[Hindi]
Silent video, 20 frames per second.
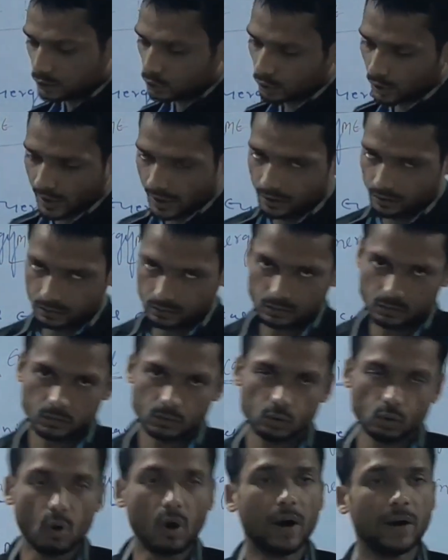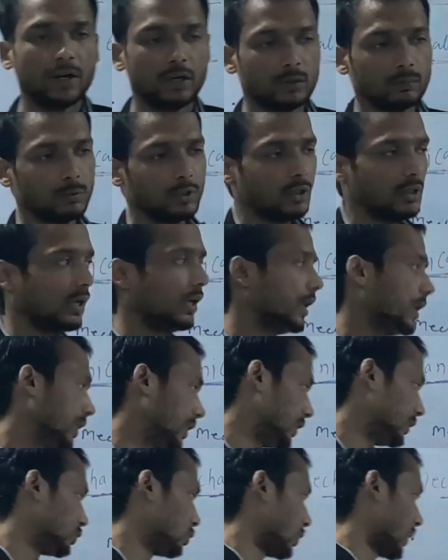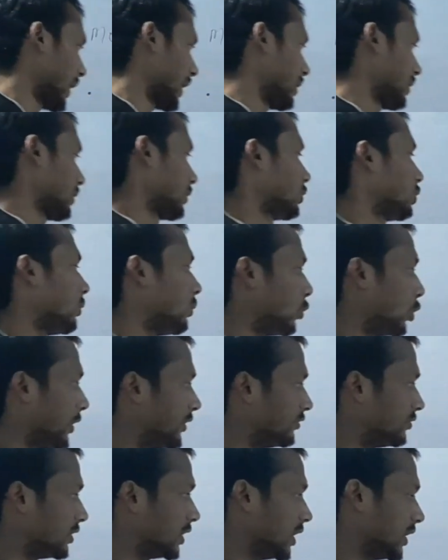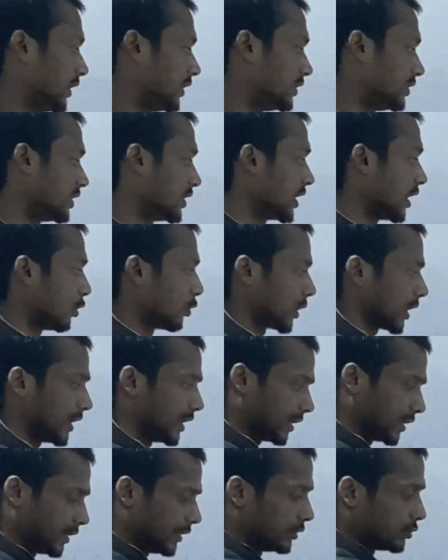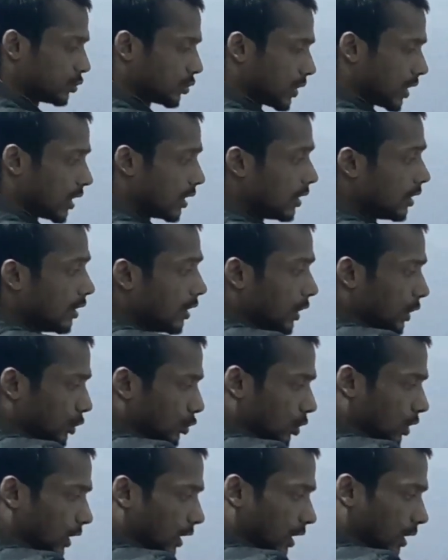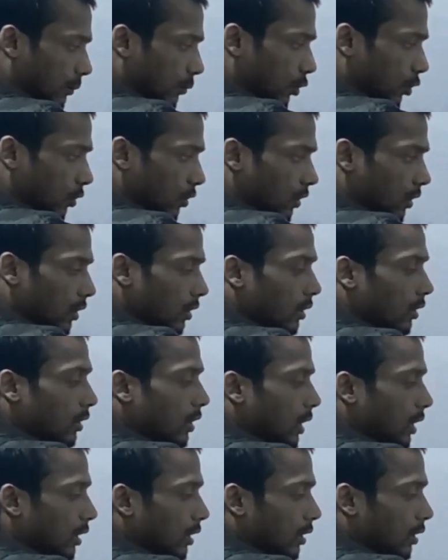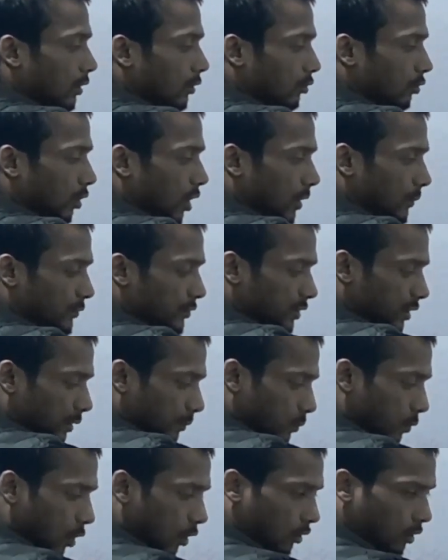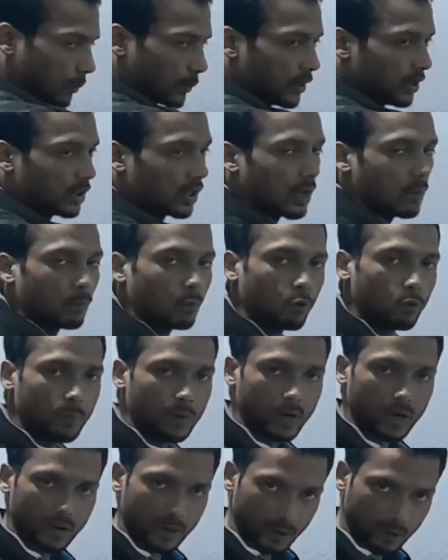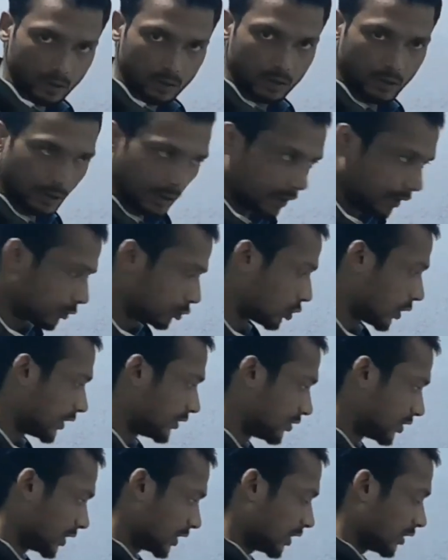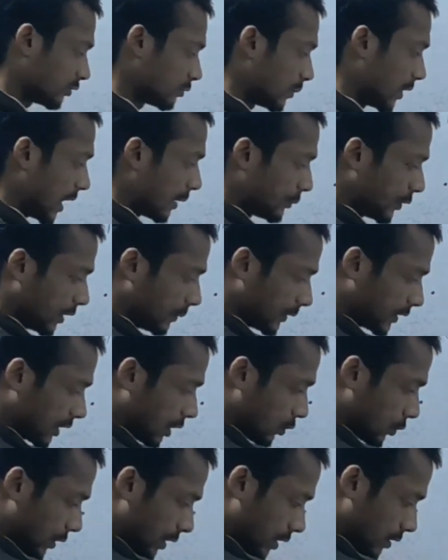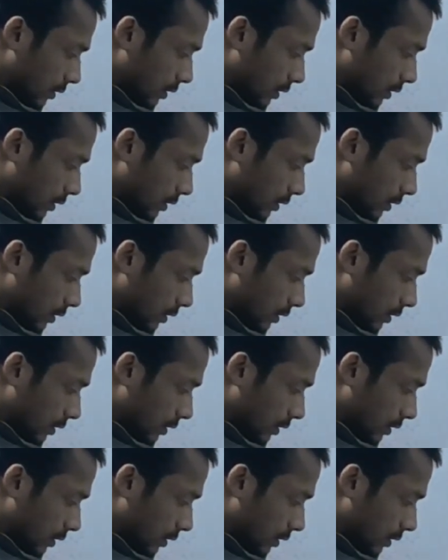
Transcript: रहा है तो हाइट डिक्रीज हो रहा है तो पोटेंशियल एनर्जी क्या होगा डिक्रीज होगा तो अगर हम लोग टॉप से बॉटम की तरफ मूव कर रहे हैं तो ऐसे केस में आप ये बताओगे